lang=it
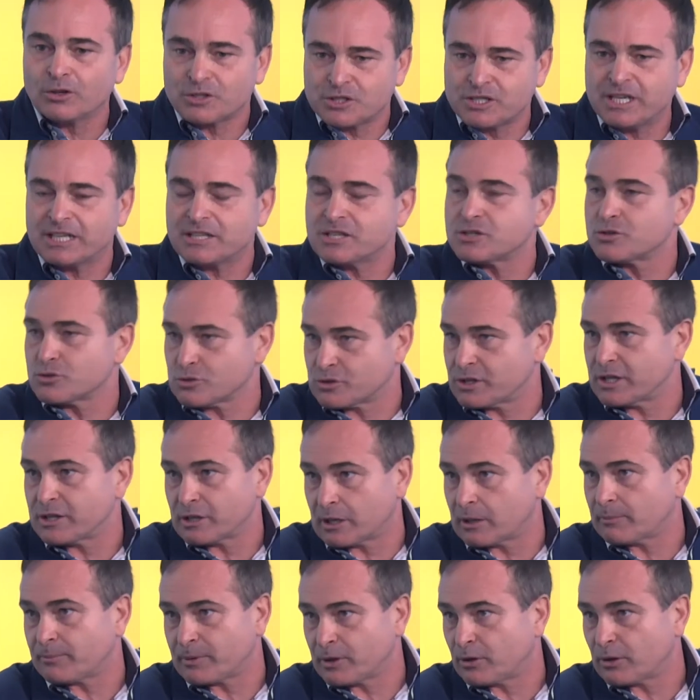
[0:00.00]
sia di sostegno
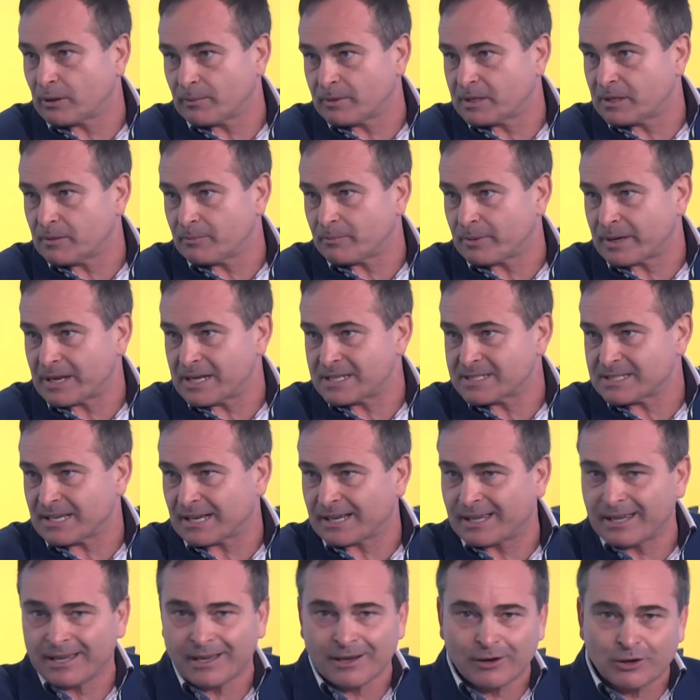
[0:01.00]
alla piccola e media impresa
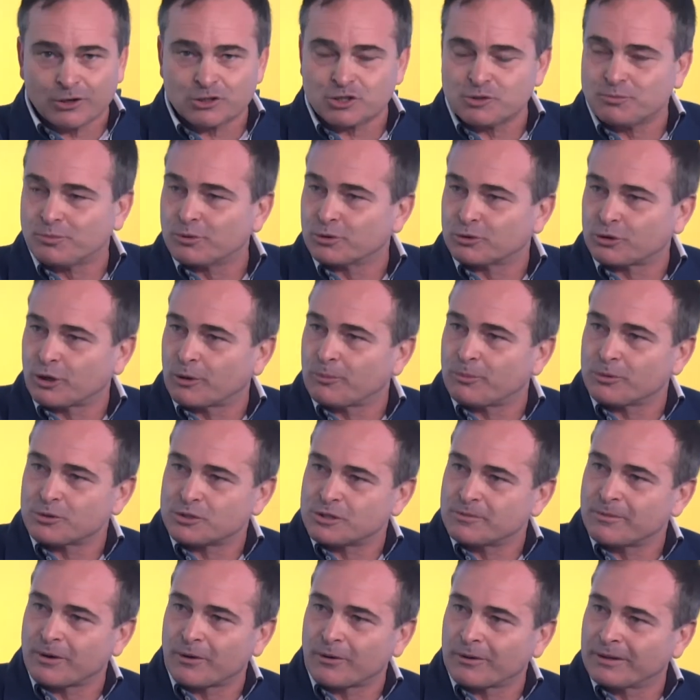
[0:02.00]
che oggi purtroppo
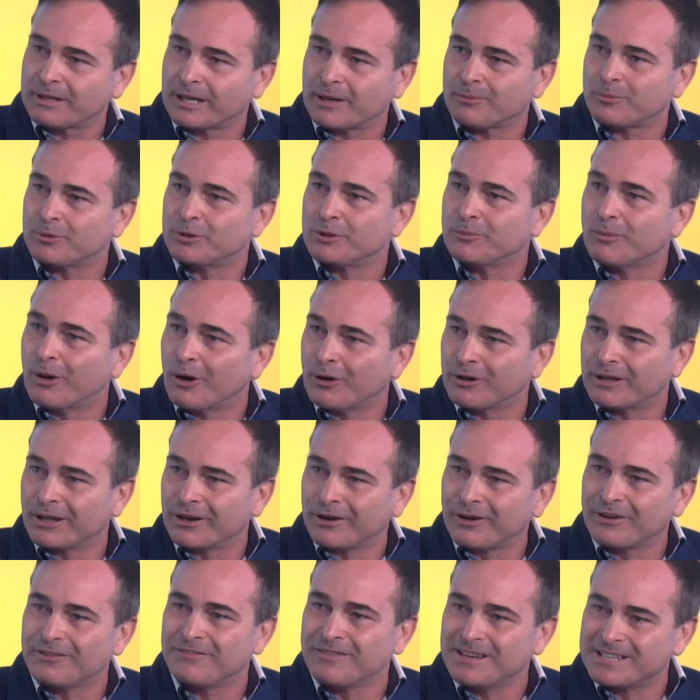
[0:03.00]
sembrano andare più di moda,
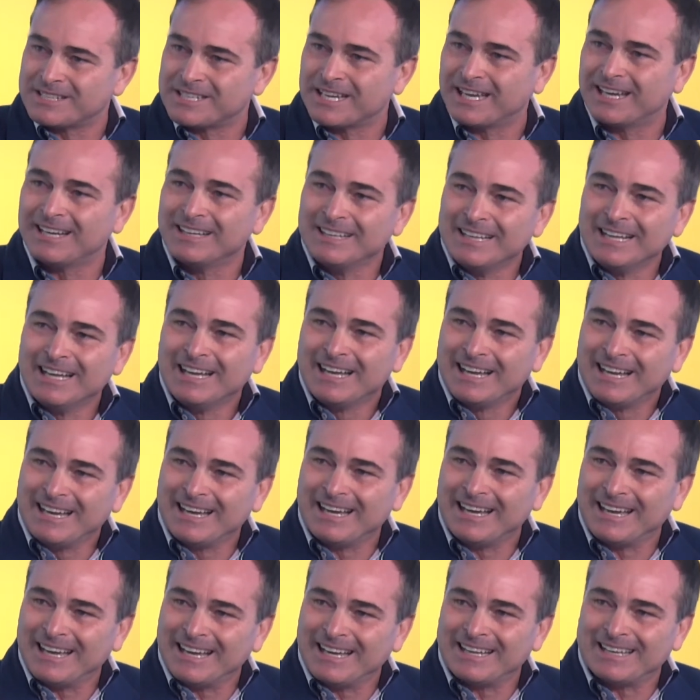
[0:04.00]
no? invece
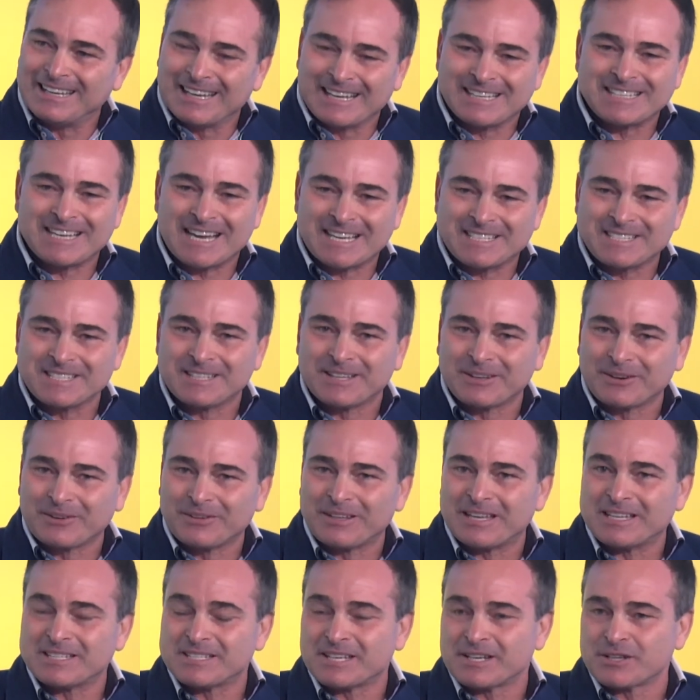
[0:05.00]
eh, necessitano
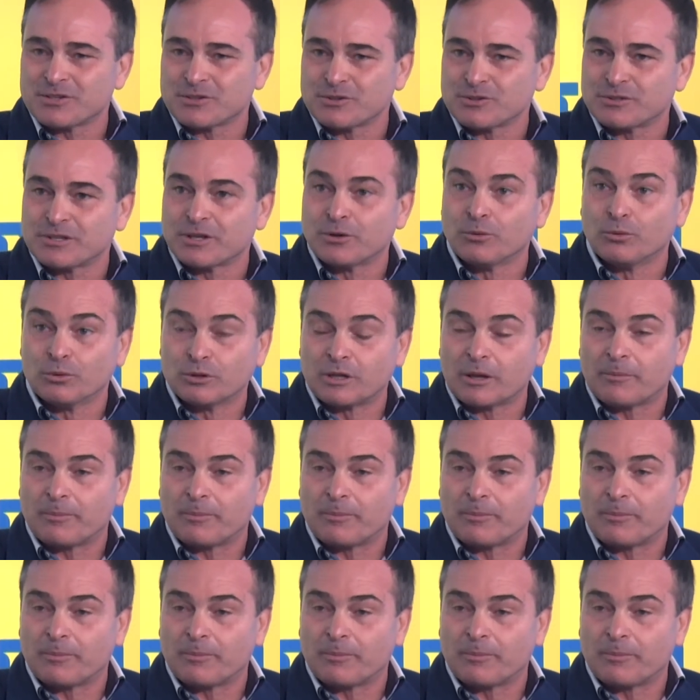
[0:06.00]
di essere sostenute